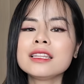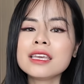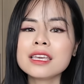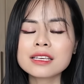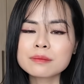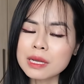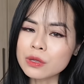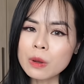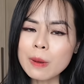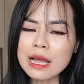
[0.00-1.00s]
thì mặt
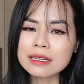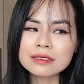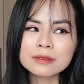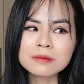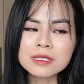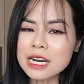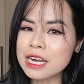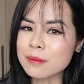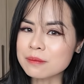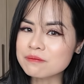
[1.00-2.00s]
cô bạn trang
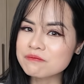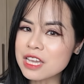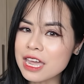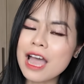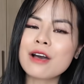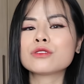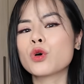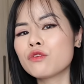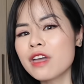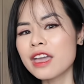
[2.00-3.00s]
điểm như thế nào
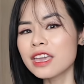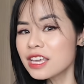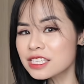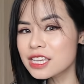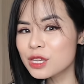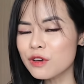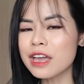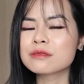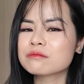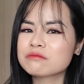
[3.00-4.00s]
tối về easy như
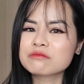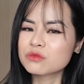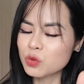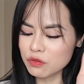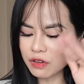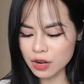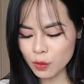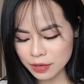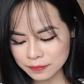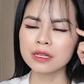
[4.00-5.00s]
vậy tuyệt vời
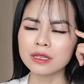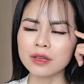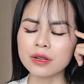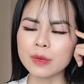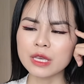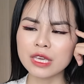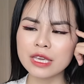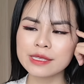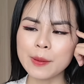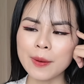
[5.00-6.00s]
luôn à, để mình
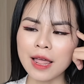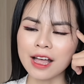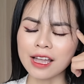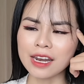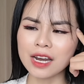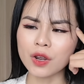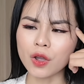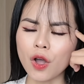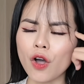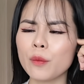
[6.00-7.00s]
nghĩ xem là cái này nó
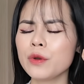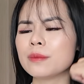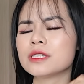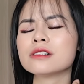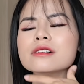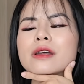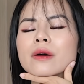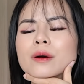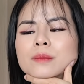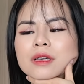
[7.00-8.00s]
có một điểm trừ
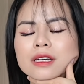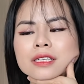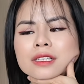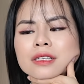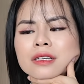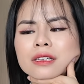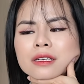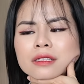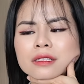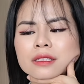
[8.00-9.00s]
nào không nhở
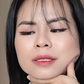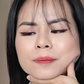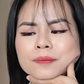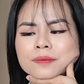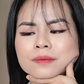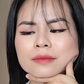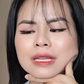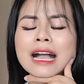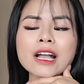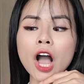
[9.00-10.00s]
ờ,
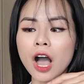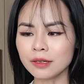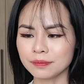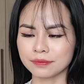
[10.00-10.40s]
à có